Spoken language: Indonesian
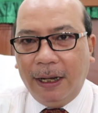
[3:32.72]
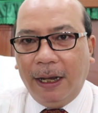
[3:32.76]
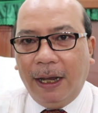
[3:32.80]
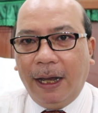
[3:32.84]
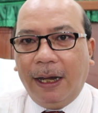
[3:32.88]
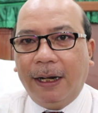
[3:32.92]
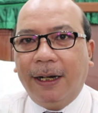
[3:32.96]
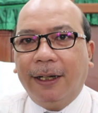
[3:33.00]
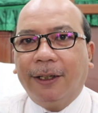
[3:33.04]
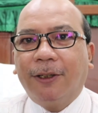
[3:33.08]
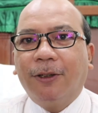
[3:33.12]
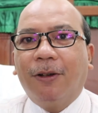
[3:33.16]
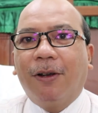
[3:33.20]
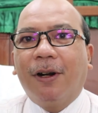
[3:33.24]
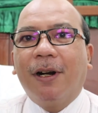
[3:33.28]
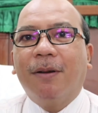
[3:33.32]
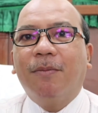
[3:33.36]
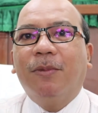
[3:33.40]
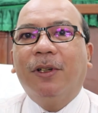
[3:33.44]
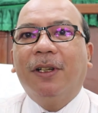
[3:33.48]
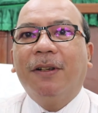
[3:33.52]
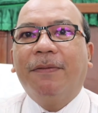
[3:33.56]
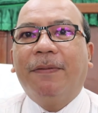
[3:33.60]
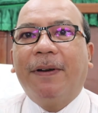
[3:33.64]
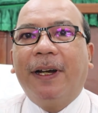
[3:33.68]
Ada seorang
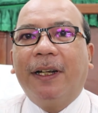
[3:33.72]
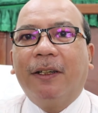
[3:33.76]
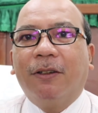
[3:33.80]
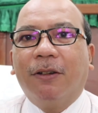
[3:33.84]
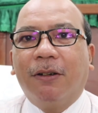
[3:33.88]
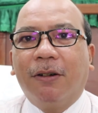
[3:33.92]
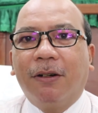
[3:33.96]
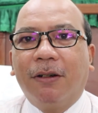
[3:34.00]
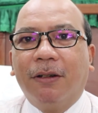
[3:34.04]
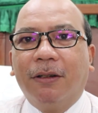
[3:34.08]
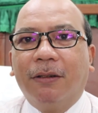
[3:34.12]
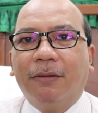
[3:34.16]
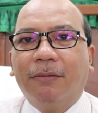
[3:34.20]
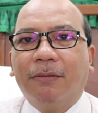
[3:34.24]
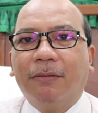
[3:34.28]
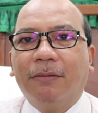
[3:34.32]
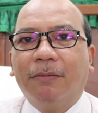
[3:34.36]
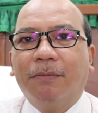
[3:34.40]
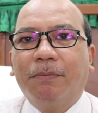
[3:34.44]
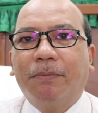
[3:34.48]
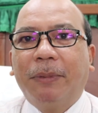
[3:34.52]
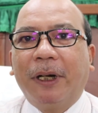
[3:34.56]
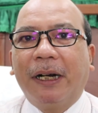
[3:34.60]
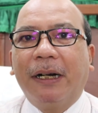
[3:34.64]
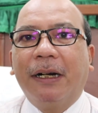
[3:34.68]
motivator
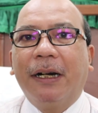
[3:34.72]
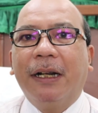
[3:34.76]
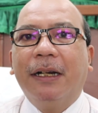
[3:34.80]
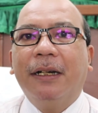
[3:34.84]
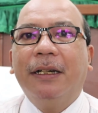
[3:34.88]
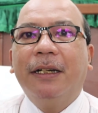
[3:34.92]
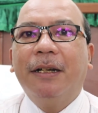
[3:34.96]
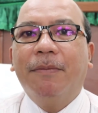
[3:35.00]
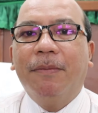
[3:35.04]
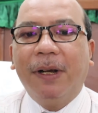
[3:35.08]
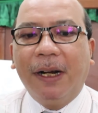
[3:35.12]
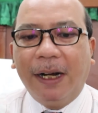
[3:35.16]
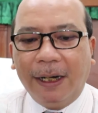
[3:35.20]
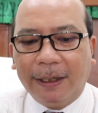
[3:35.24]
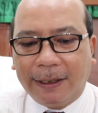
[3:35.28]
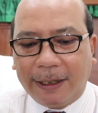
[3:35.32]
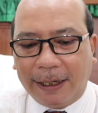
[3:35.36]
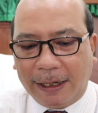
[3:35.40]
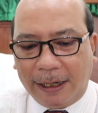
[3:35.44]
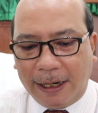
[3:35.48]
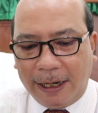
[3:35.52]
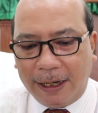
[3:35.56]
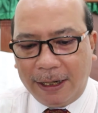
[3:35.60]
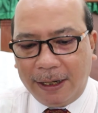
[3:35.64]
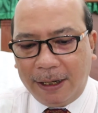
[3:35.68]
pernah dia
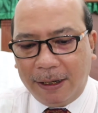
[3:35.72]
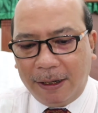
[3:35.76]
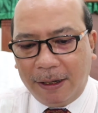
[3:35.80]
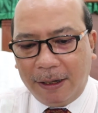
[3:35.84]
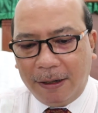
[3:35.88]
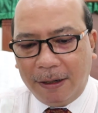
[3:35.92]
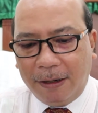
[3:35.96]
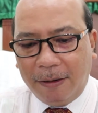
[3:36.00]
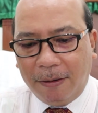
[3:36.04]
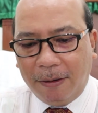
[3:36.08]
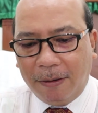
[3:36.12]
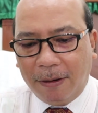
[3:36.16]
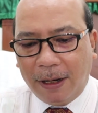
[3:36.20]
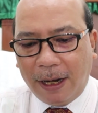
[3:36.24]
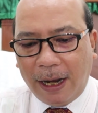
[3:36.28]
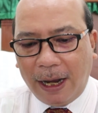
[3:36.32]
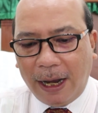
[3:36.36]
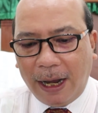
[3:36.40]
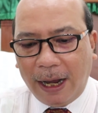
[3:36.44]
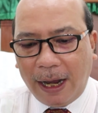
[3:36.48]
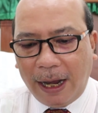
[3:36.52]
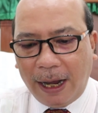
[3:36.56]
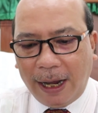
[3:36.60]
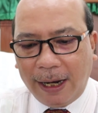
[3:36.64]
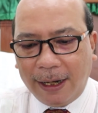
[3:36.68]
mengatakan
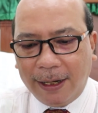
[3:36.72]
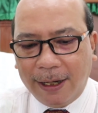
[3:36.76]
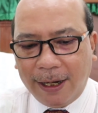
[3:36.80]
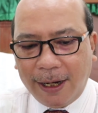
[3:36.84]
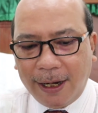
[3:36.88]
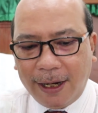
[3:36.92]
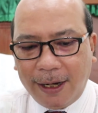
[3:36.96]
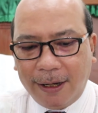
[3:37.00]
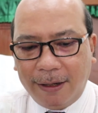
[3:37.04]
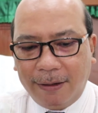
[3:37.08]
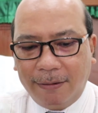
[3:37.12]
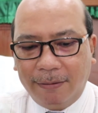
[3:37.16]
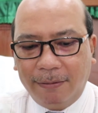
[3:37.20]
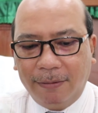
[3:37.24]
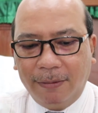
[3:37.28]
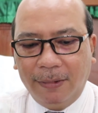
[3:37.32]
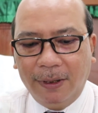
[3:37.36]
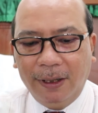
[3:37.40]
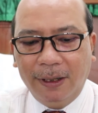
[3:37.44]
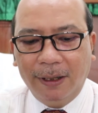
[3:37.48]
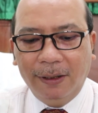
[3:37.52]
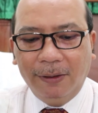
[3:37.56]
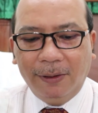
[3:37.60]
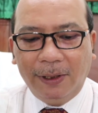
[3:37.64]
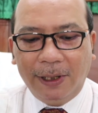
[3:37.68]
ada
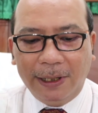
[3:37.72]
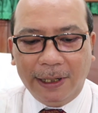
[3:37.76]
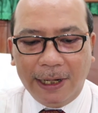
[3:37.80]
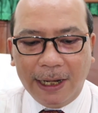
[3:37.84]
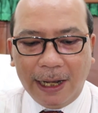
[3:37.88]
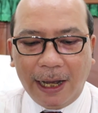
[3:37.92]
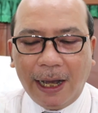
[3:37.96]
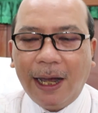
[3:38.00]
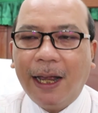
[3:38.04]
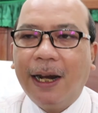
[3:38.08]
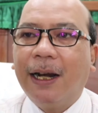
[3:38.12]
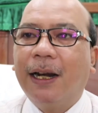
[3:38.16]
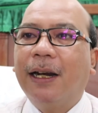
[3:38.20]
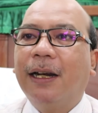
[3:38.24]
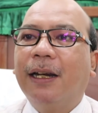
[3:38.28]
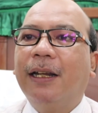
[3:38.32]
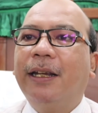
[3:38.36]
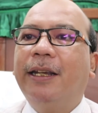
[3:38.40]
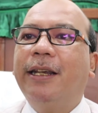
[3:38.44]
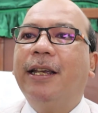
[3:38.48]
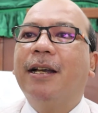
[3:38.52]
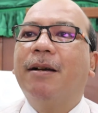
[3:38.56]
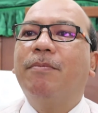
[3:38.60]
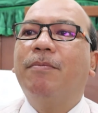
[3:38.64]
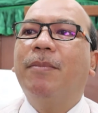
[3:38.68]
tiga hal
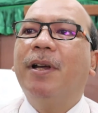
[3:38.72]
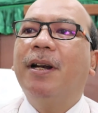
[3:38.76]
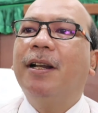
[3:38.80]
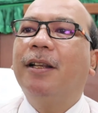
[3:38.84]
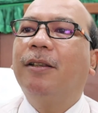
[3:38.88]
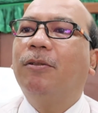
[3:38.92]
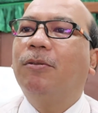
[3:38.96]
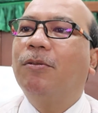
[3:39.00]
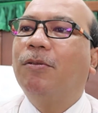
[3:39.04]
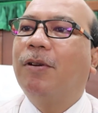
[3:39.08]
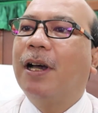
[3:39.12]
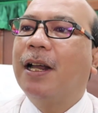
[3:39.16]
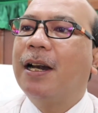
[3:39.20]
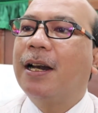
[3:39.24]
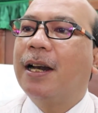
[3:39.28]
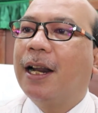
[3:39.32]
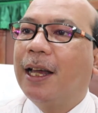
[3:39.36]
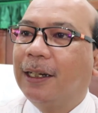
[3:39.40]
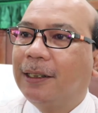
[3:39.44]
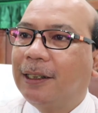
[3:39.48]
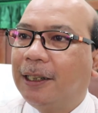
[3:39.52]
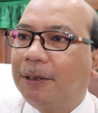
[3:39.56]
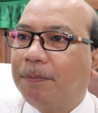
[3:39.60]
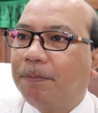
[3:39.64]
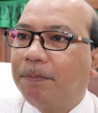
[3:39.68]
yang menentukan
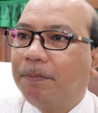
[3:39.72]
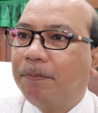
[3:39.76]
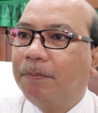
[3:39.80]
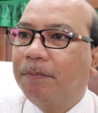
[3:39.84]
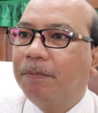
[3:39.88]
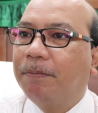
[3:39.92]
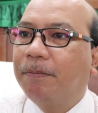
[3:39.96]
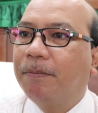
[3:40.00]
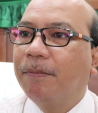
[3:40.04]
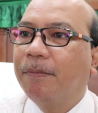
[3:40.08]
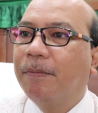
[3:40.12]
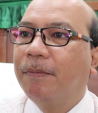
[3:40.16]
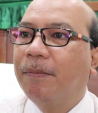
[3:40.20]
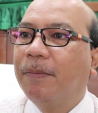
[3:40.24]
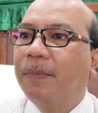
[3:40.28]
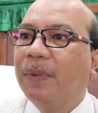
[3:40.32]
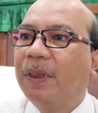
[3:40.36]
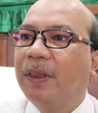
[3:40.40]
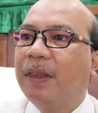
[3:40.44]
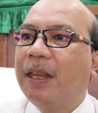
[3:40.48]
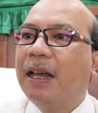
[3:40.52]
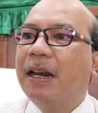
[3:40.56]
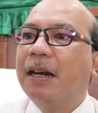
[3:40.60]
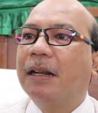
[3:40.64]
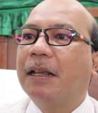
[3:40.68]
nasib
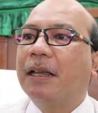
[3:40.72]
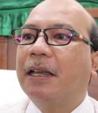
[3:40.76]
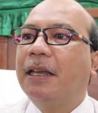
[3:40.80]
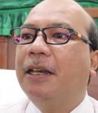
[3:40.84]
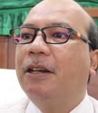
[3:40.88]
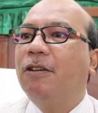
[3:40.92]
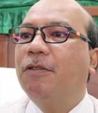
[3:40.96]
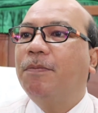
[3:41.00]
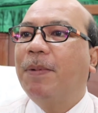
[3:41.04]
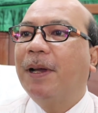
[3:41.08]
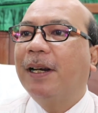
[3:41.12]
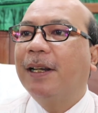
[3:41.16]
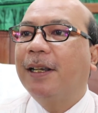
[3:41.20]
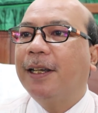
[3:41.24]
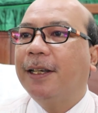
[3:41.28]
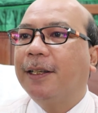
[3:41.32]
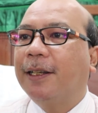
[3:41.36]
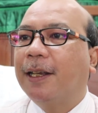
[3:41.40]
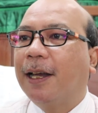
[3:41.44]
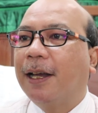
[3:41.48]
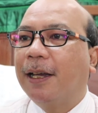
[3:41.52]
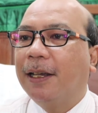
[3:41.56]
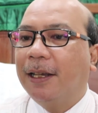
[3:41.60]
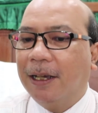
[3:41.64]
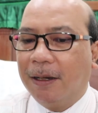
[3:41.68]
dan kehidupan kita.